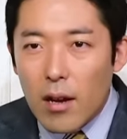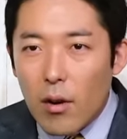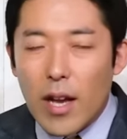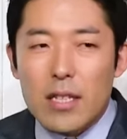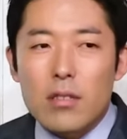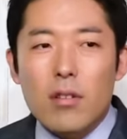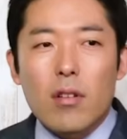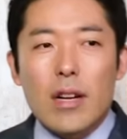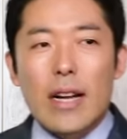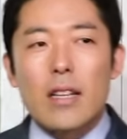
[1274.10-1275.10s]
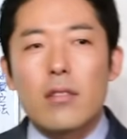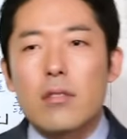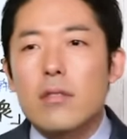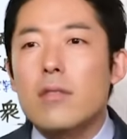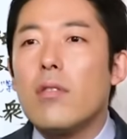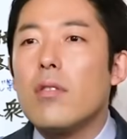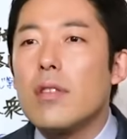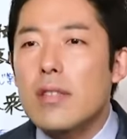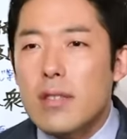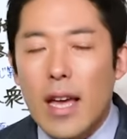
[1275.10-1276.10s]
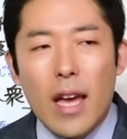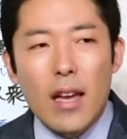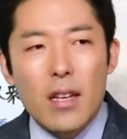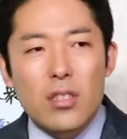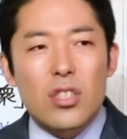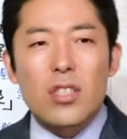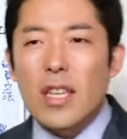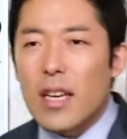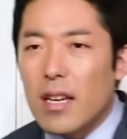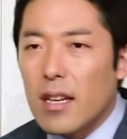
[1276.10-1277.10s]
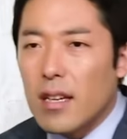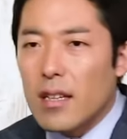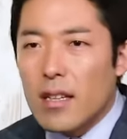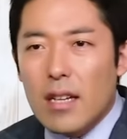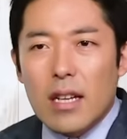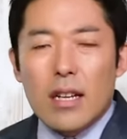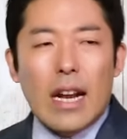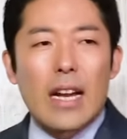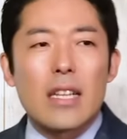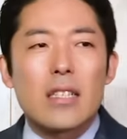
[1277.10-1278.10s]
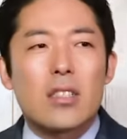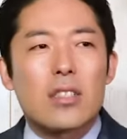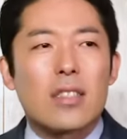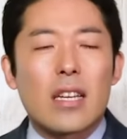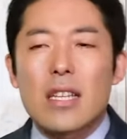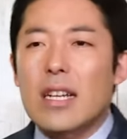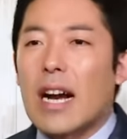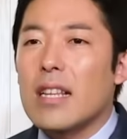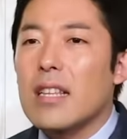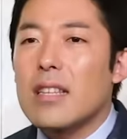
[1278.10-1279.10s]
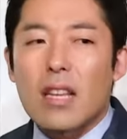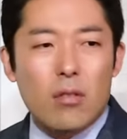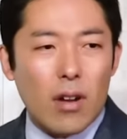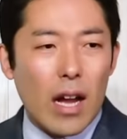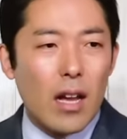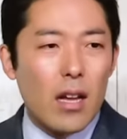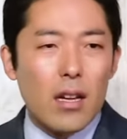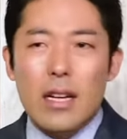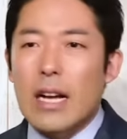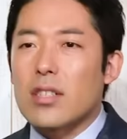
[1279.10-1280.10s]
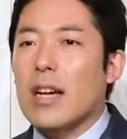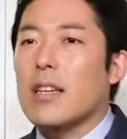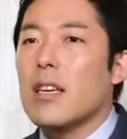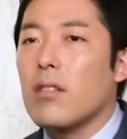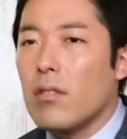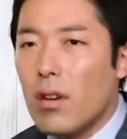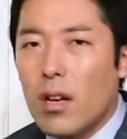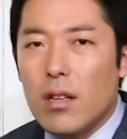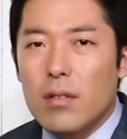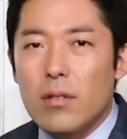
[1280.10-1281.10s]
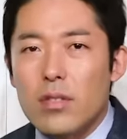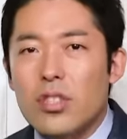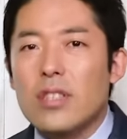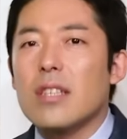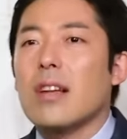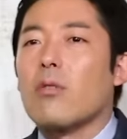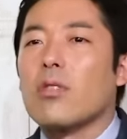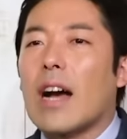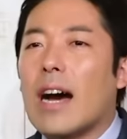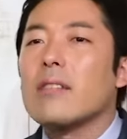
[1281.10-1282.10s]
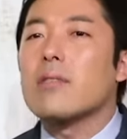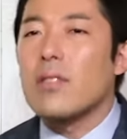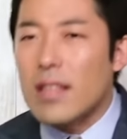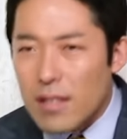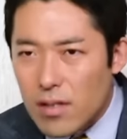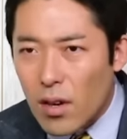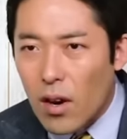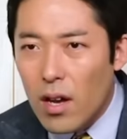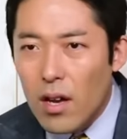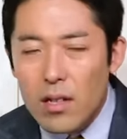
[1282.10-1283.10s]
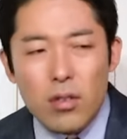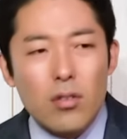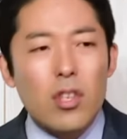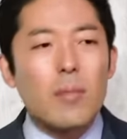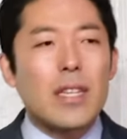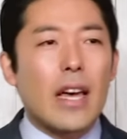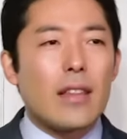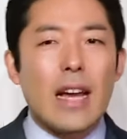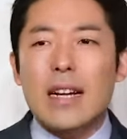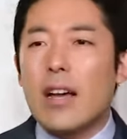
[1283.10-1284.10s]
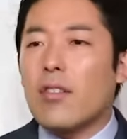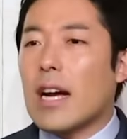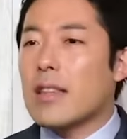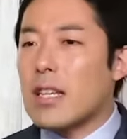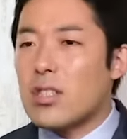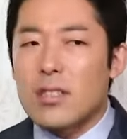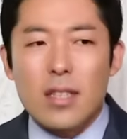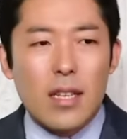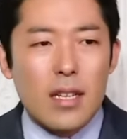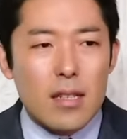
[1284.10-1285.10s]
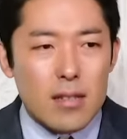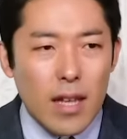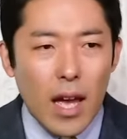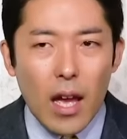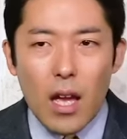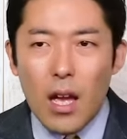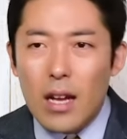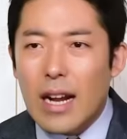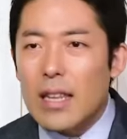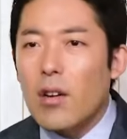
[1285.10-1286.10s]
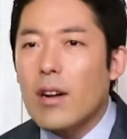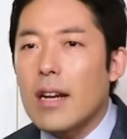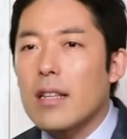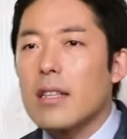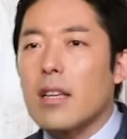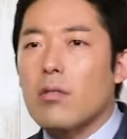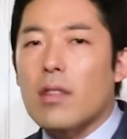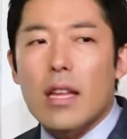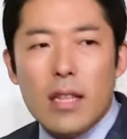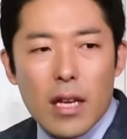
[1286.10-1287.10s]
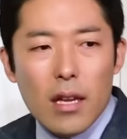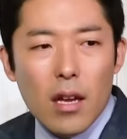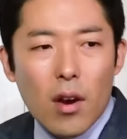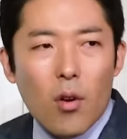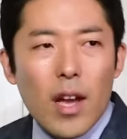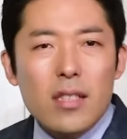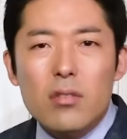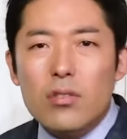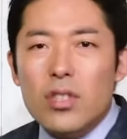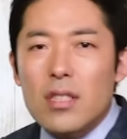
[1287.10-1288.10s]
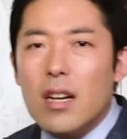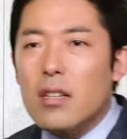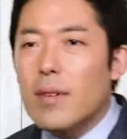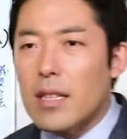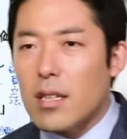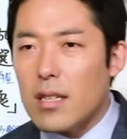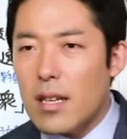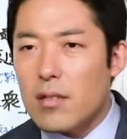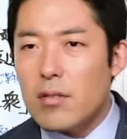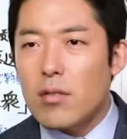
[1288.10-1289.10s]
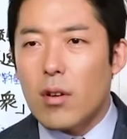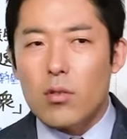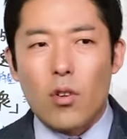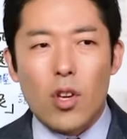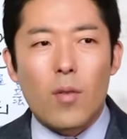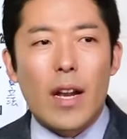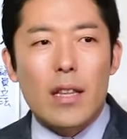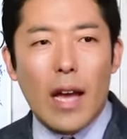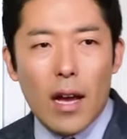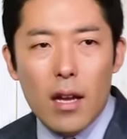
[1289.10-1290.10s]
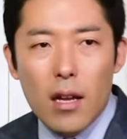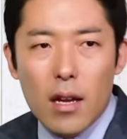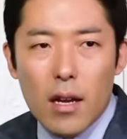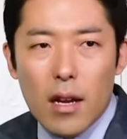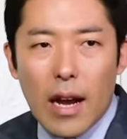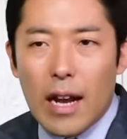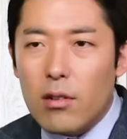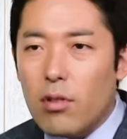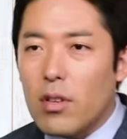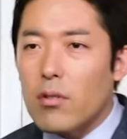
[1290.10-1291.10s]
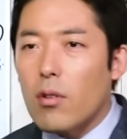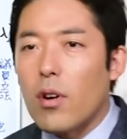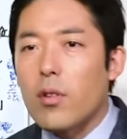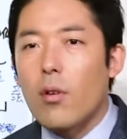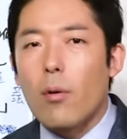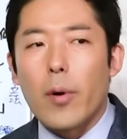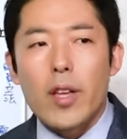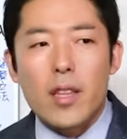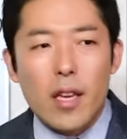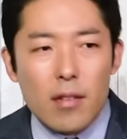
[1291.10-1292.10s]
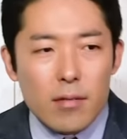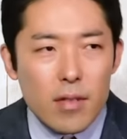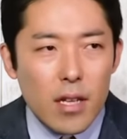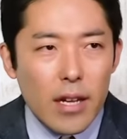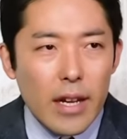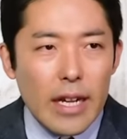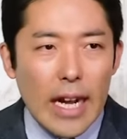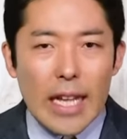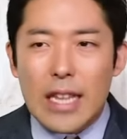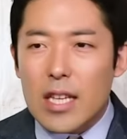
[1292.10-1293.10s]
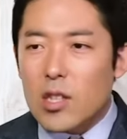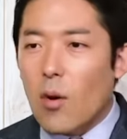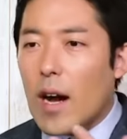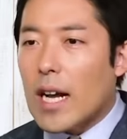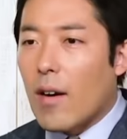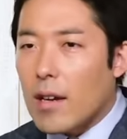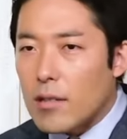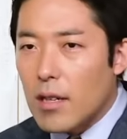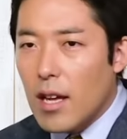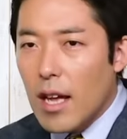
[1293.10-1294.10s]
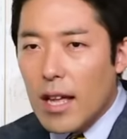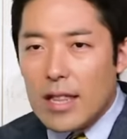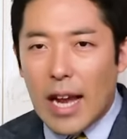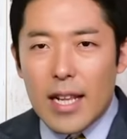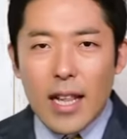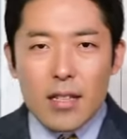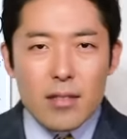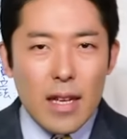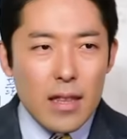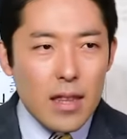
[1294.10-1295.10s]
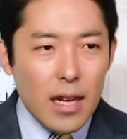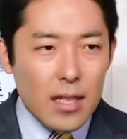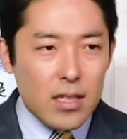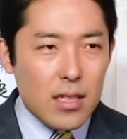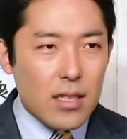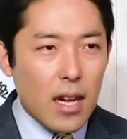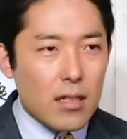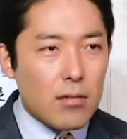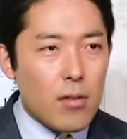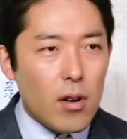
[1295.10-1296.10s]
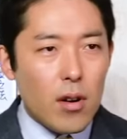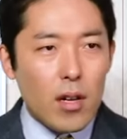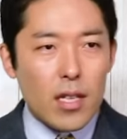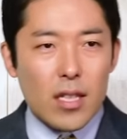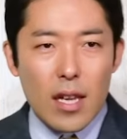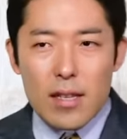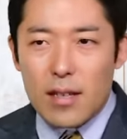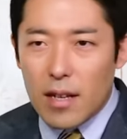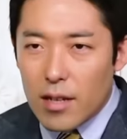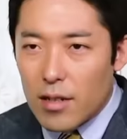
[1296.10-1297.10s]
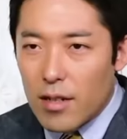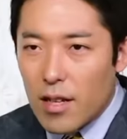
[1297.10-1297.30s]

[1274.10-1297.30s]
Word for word: 親父の金の都合をですねしに仮に親戚に借りに行ったとか借金をのしに行ったことがあるそうなんですよその時まで仲良かった親戚がですね金を借りに行った途端に親父の人格まで否定するようなことを言われたあの時のことを覚えている金で人は変わる足りなくなったら人格の否定される